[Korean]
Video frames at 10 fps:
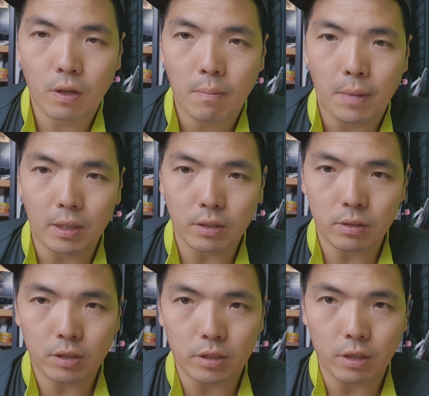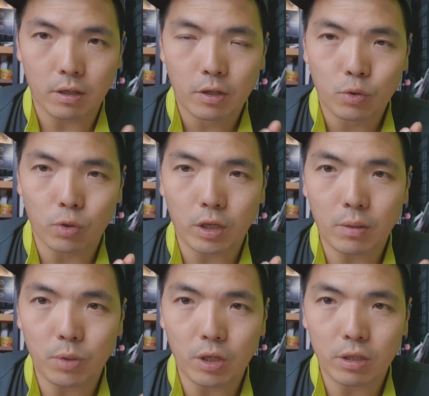많은 이제
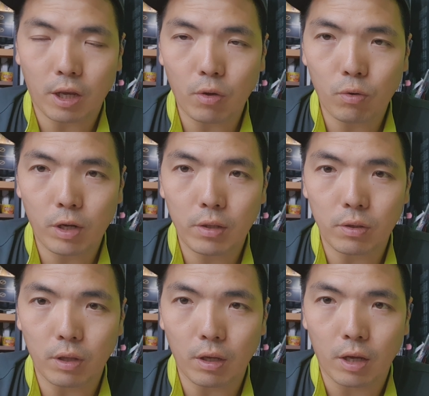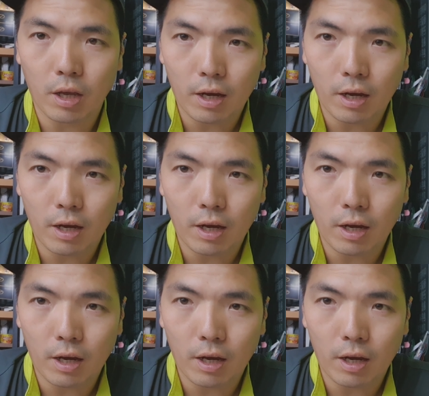조사님들이 사용을 했는데